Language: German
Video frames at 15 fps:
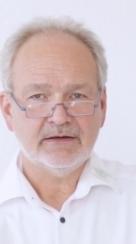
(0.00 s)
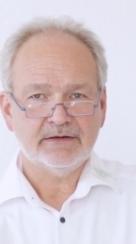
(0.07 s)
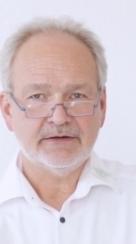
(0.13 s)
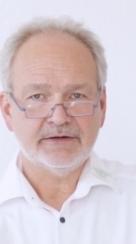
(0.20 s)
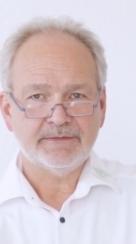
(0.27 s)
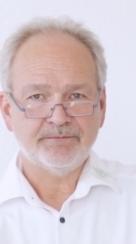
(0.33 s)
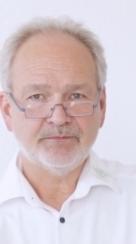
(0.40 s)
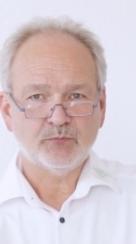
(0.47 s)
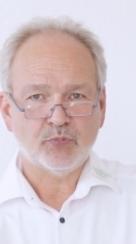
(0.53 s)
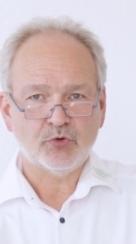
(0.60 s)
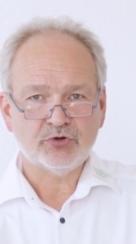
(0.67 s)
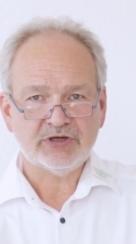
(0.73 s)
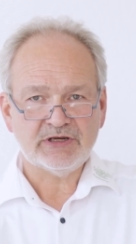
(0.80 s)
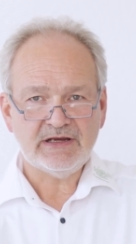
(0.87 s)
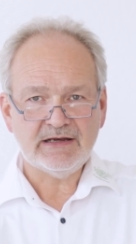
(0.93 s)
ähm,
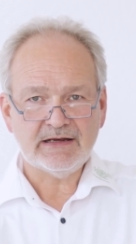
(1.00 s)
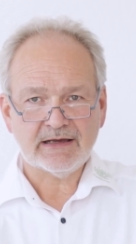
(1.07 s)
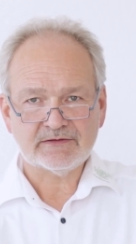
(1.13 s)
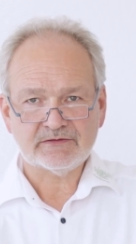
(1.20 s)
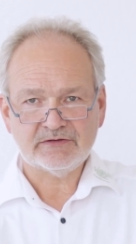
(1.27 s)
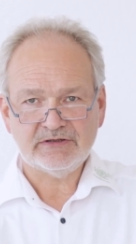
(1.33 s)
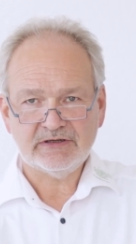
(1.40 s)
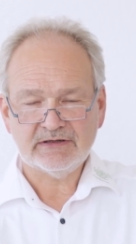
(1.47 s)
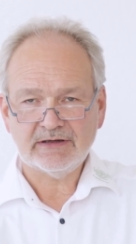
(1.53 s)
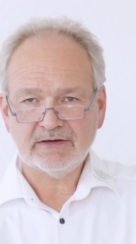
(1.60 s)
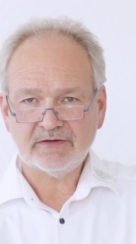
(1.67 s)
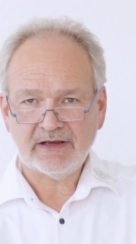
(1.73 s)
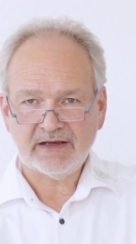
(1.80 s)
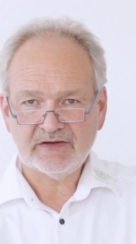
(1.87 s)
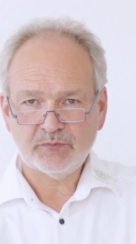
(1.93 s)
proteinassoziierten,
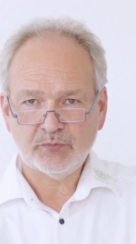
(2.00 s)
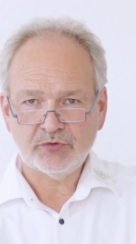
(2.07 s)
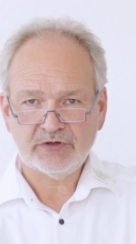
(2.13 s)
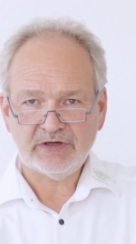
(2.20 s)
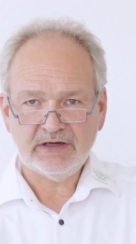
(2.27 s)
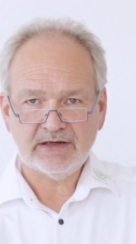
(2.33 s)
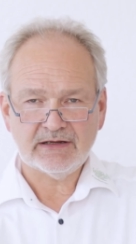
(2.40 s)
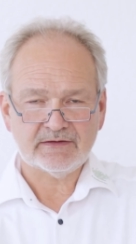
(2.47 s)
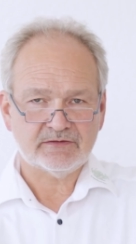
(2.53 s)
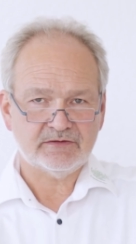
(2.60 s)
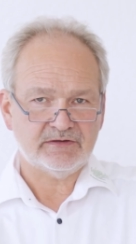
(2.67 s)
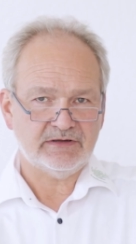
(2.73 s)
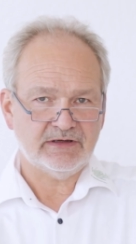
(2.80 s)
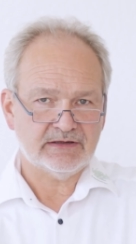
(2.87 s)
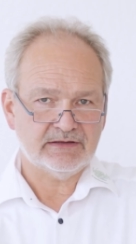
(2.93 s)
also
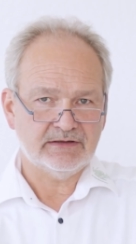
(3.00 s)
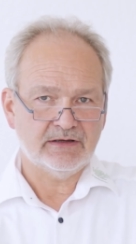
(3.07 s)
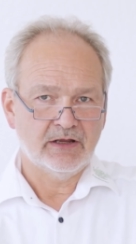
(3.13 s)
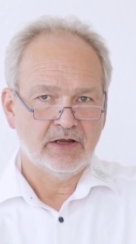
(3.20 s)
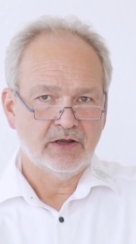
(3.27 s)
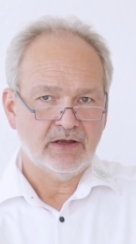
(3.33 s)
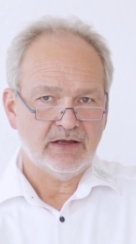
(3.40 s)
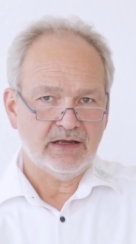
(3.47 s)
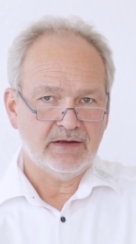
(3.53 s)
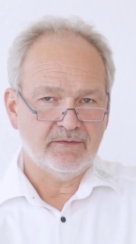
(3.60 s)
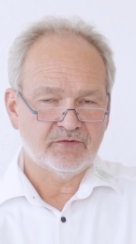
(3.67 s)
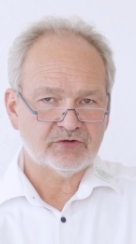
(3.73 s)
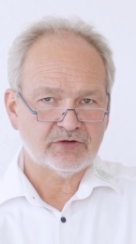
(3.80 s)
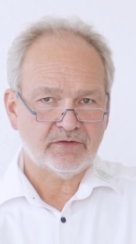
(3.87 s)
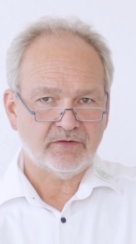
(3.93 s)
S-Protein-assoziierten
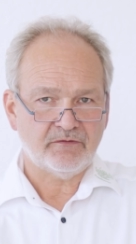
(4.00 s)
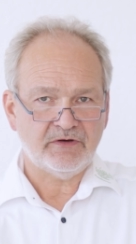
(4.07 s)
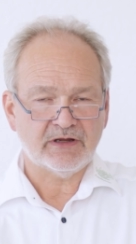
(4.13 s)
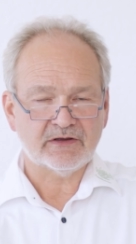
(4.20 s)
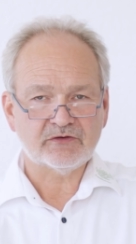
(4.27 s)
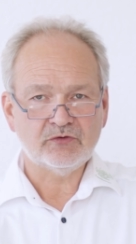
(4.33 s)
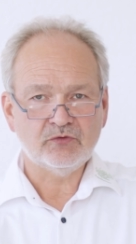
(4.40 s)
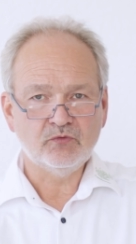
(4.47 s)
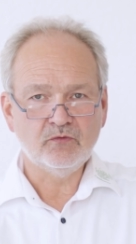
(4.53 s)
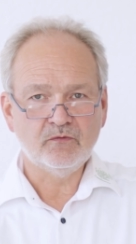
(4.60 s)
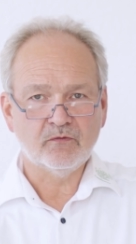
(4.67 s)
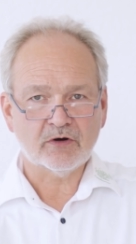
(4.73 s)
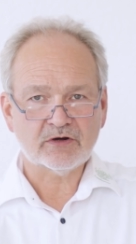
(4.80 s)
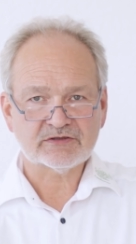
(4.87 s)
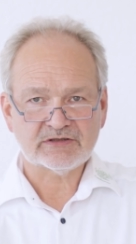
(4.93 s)
Impfstoffe wie das
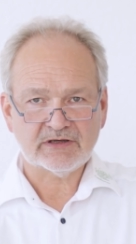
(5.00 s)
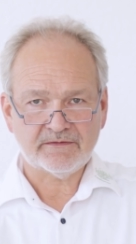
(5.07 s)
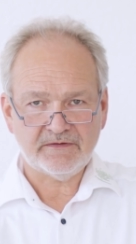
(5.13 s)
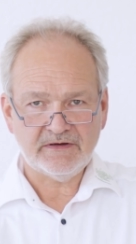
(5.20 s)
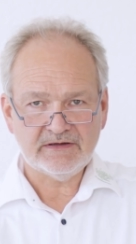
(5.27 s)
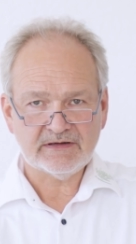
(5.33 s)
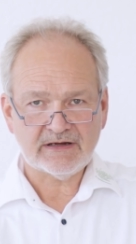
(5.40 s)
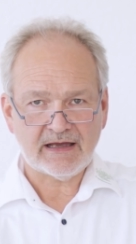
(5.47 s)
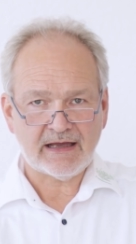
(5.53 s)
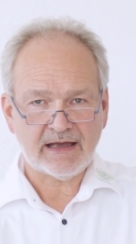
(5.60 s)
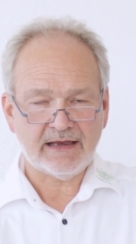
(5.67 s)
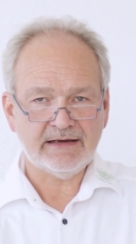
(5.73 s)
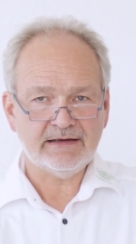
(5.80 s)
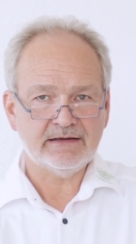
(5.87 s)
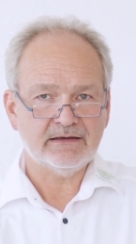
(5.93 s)
Nuvoxavit
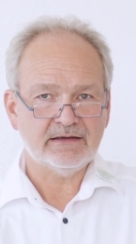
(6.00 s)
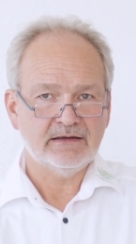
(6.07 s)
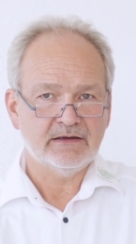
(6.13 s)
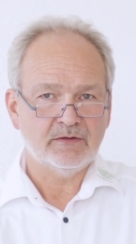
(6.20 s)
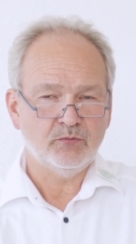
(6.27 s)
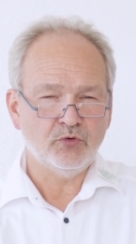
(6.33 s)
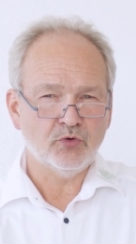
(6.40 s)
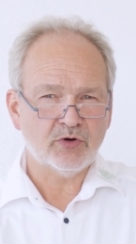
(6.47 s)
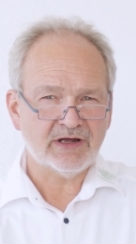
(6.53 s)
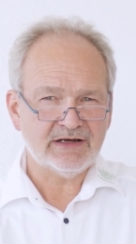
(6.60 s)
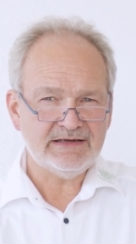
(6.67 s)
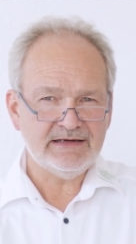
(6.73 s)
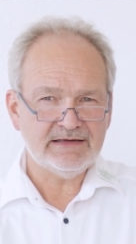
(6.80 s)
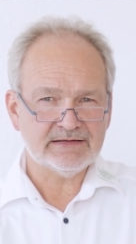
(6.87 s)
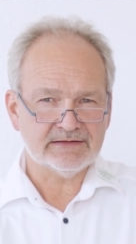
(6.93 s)
eine
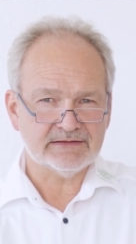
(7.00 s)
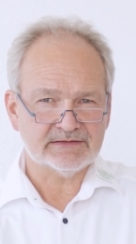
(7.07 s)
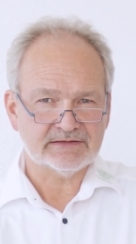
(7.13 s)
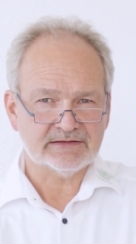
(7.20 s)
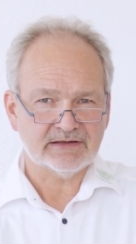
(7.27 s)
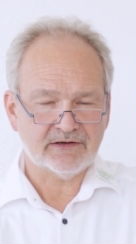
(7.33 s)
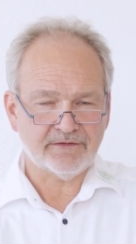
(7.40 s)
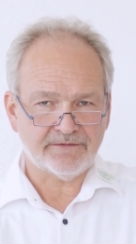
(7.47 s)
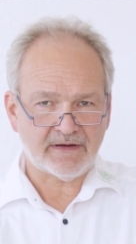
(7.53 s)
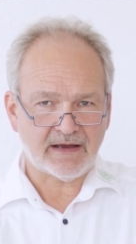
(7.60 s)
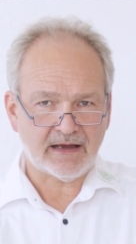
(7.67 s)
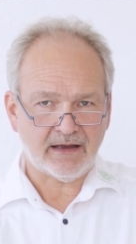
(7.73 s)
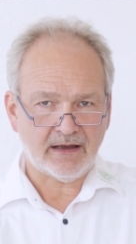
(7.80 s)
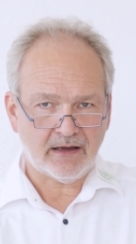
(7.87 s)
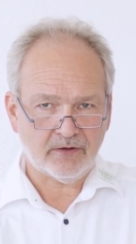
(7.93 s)

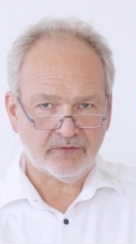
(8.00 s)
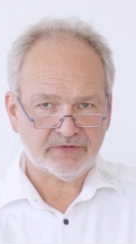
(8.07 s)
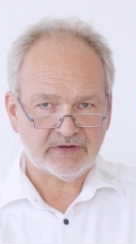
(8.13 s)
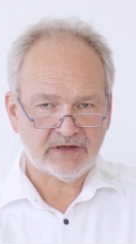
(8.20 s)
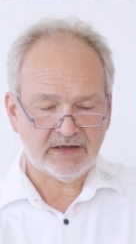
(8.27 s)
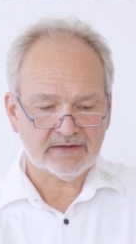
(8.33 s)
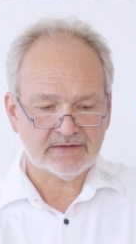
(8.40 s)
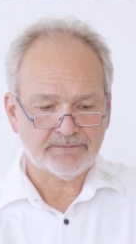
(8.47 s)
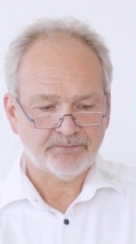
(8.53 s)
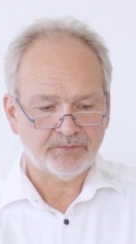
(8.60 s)
Myokarditis-Gefahr ausgeht.